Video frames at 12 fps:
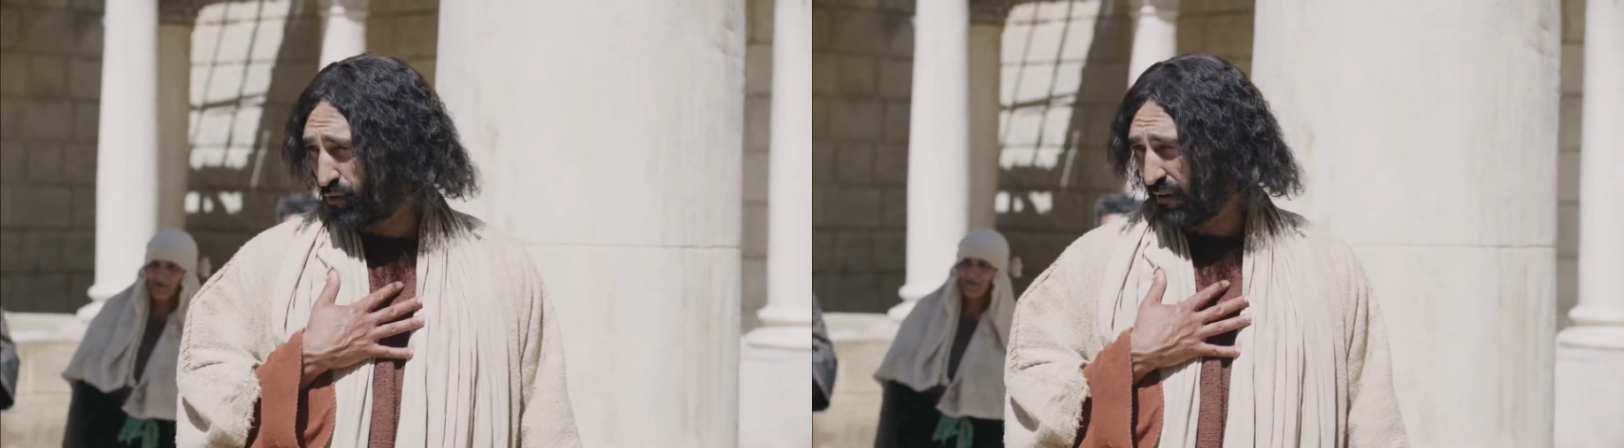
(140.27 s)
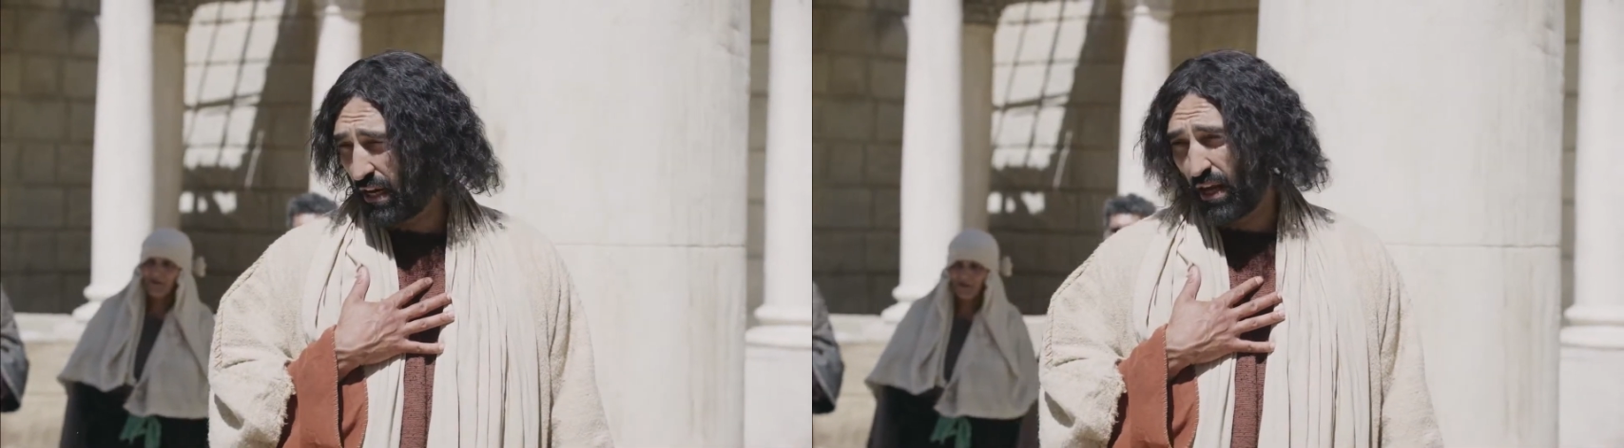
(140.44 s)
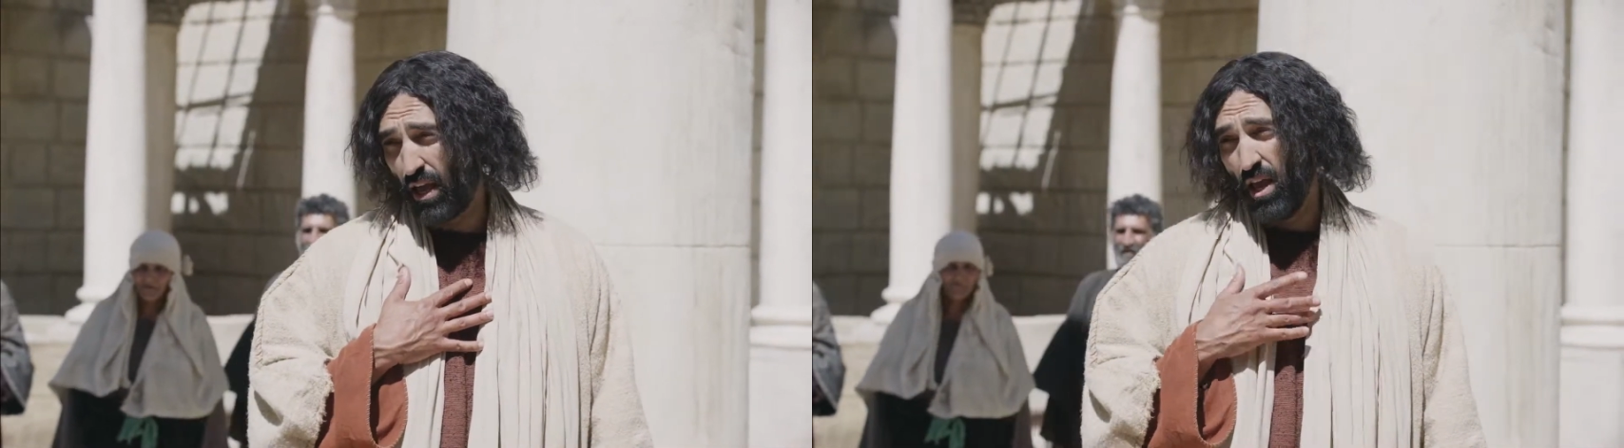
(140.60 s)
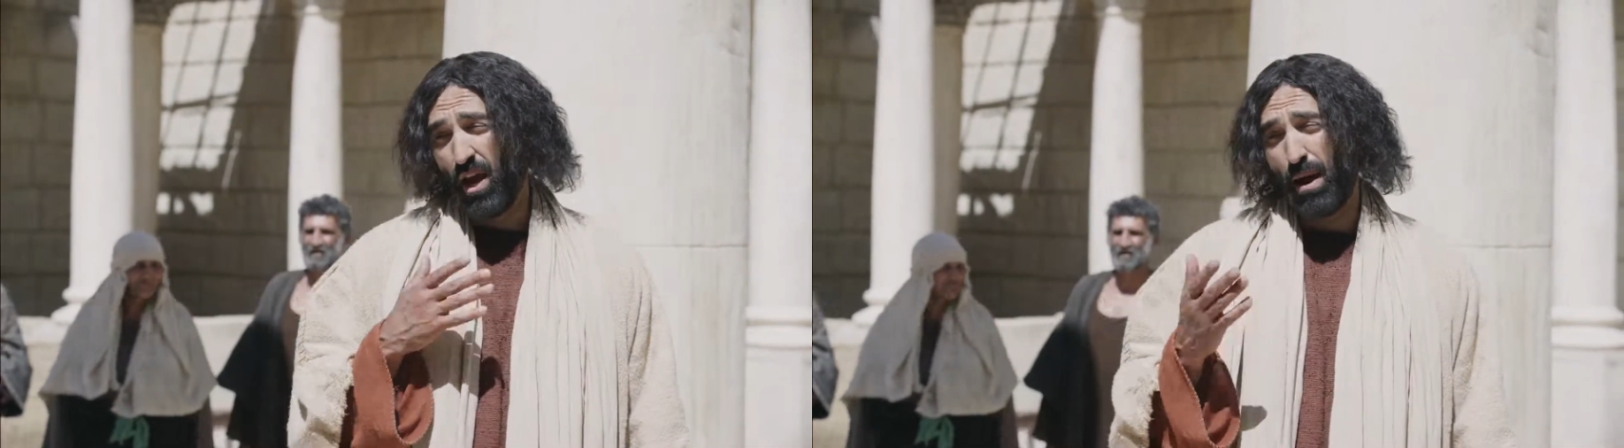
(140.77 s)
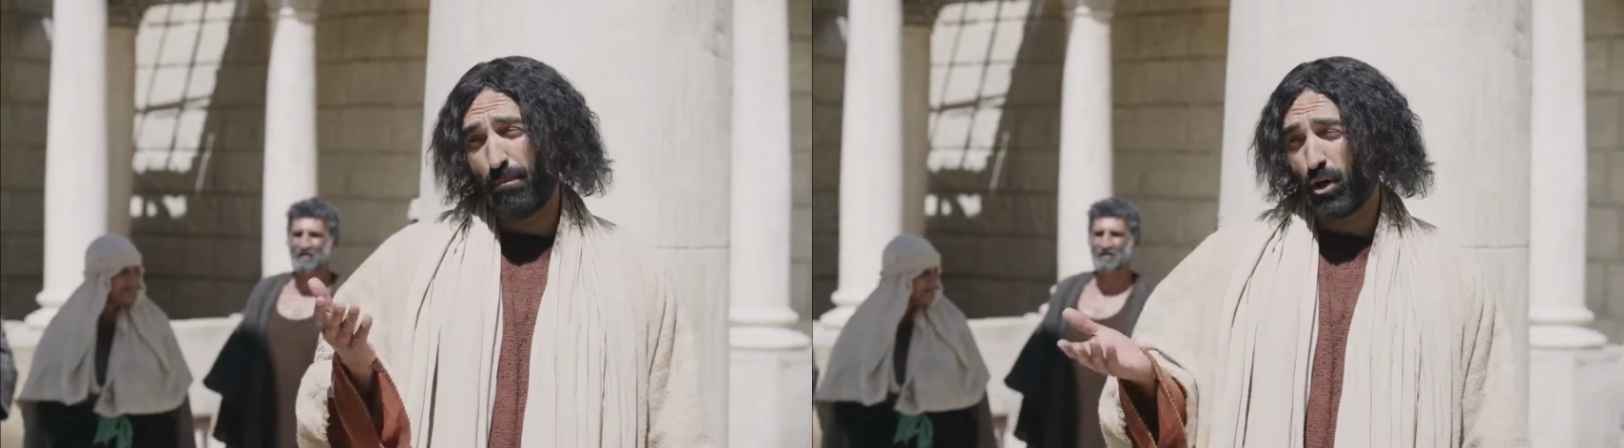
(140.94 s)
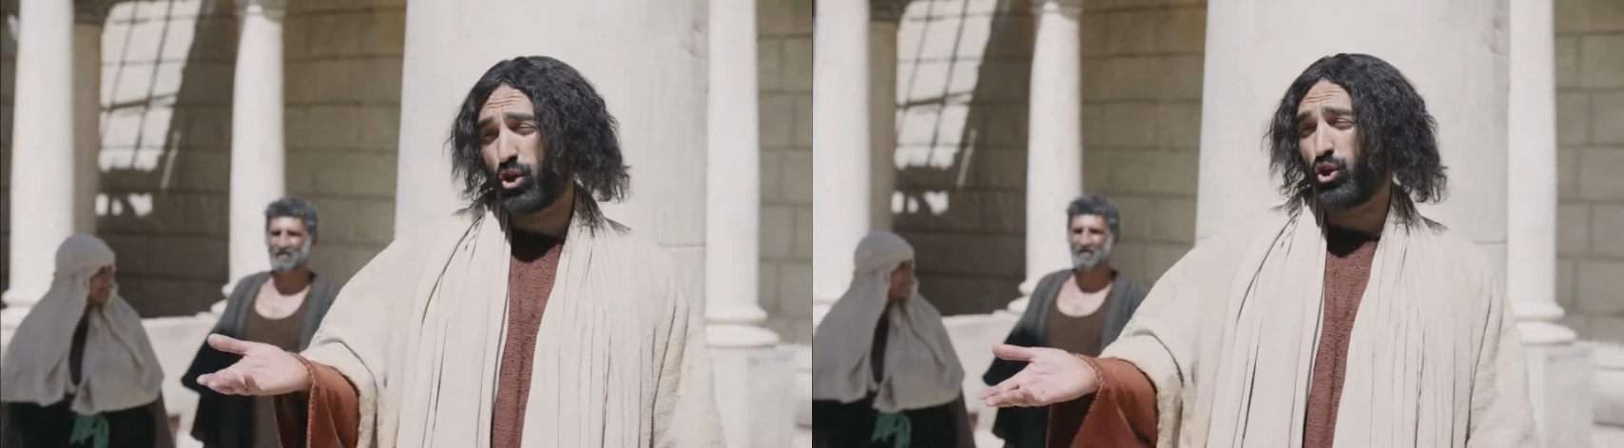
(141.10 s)
«Вы
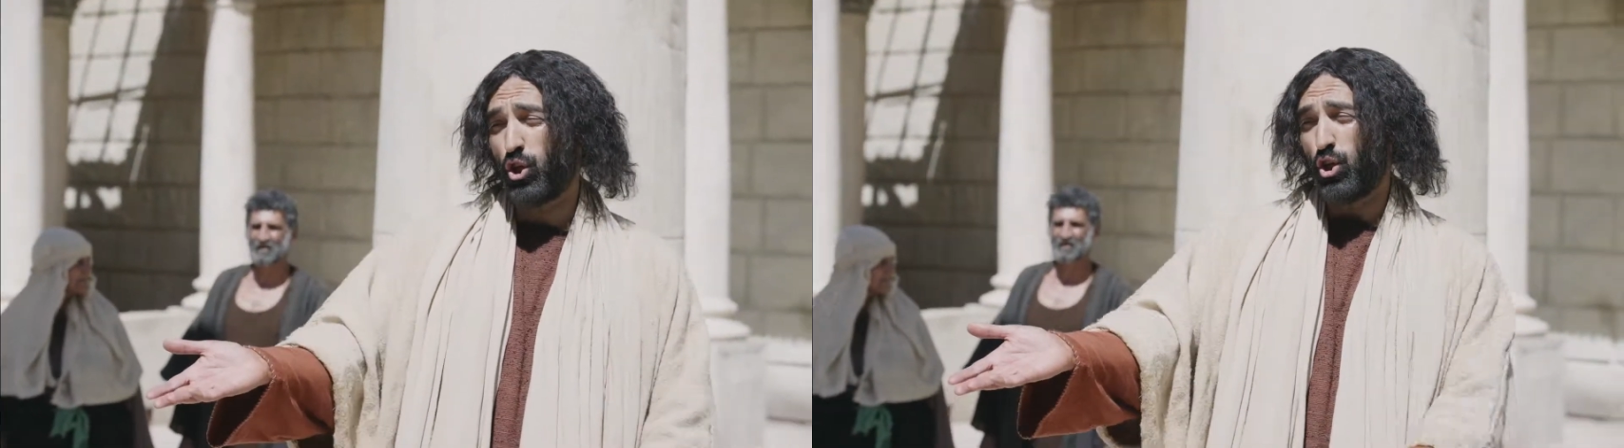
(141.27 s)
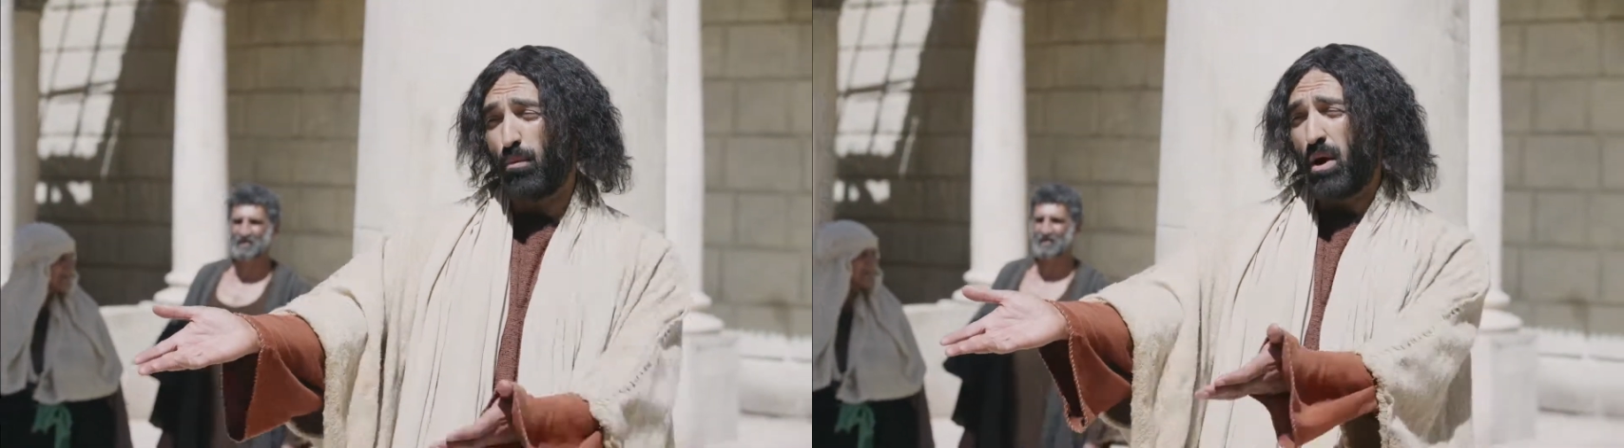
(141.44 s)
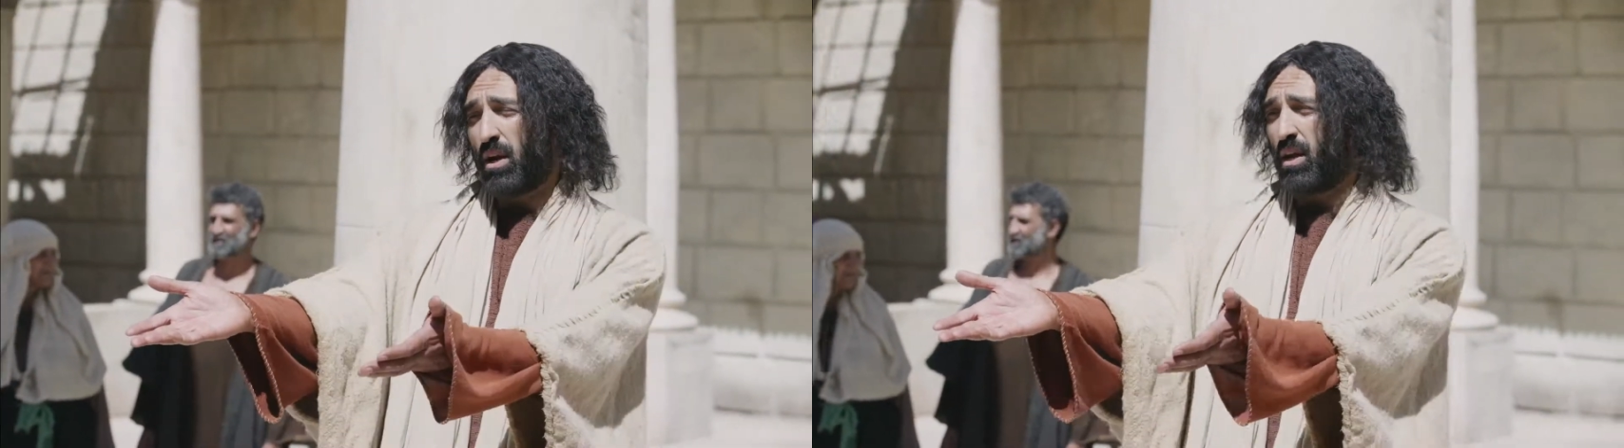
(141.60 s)
отсюда,